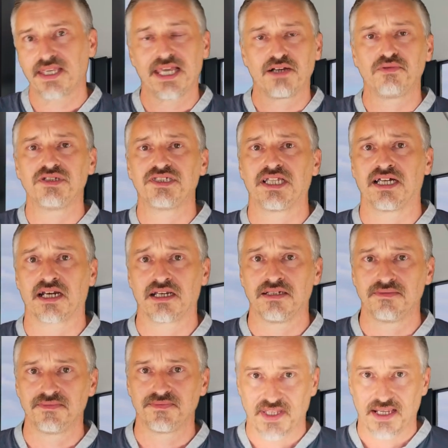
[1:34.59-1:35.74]
che acquistarla.
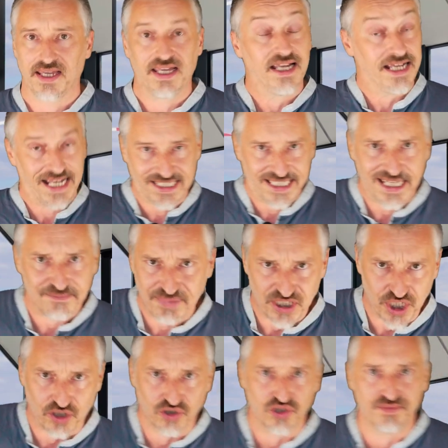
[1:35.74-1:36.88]
È
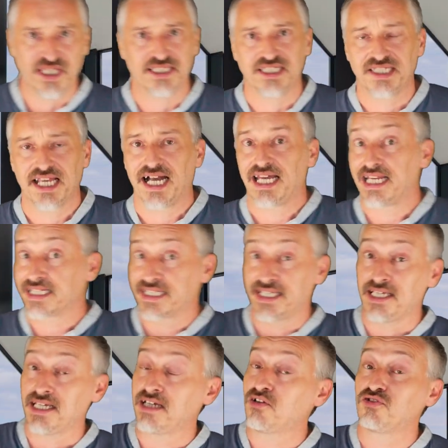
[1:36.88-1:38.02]
semplice economia di scala,
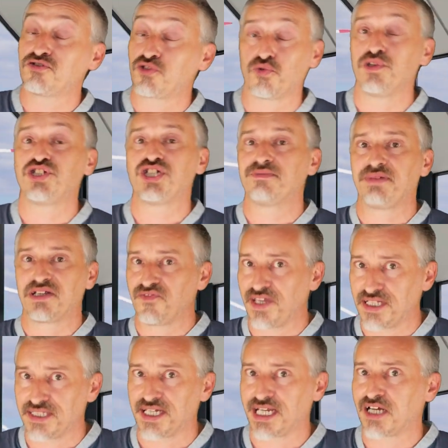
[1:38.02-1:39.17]
chi costruisce per
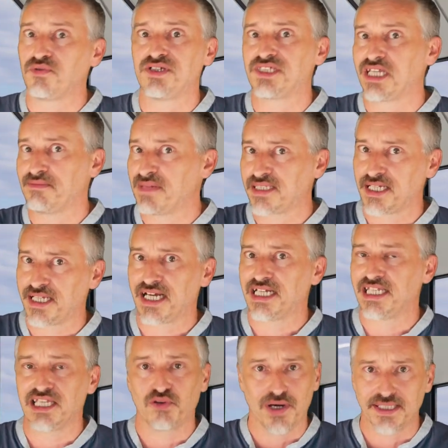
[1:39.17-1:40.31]
vendere acquista i
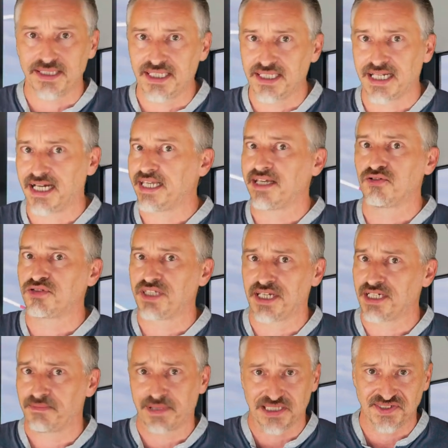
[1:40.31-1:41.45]
materiali in quantità e
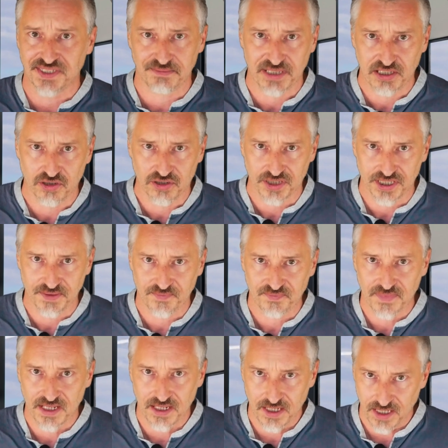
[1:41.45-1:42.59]
ottiene prezzi migliori.
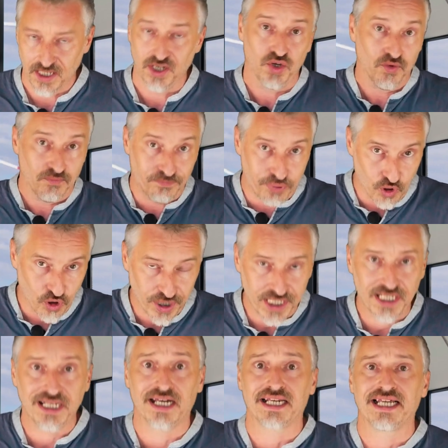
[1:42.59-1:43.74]

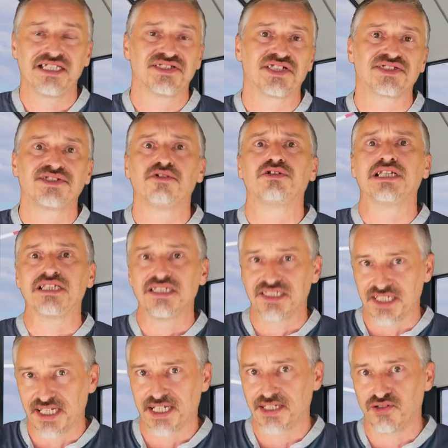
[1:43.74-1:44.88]
Poi la realizzazione in
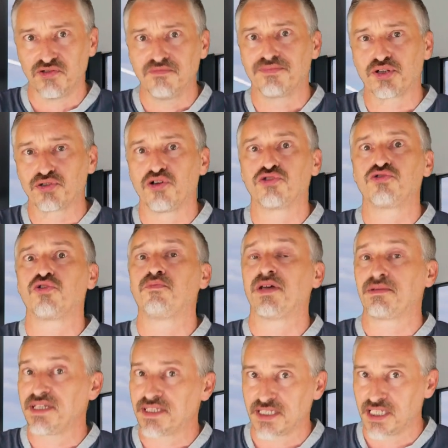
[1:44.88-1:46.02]
serie di un prodotto
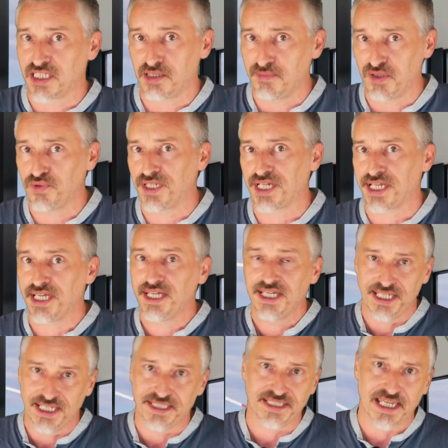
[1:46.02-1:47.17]
permette di diminuire
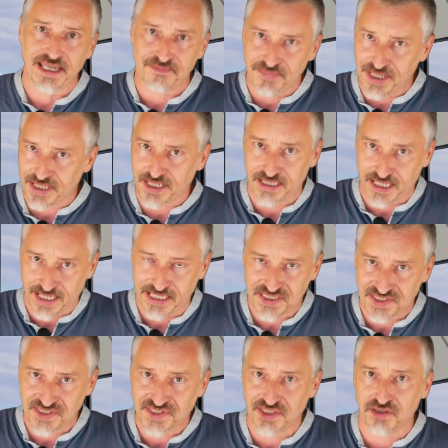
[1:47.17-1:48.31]
i tempi di
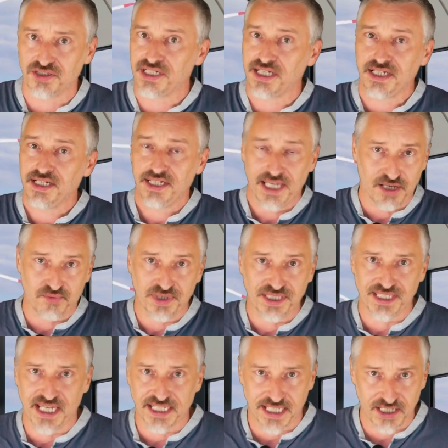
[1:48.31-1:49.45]
realizzazione e
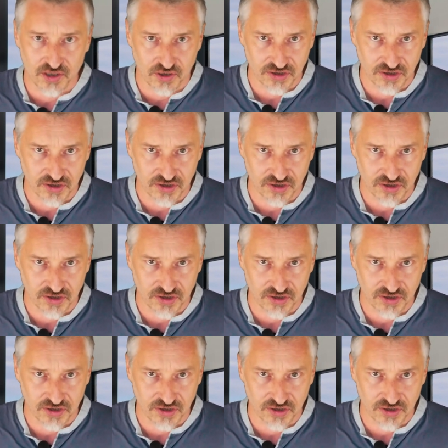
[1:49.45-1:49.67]
quindi anche i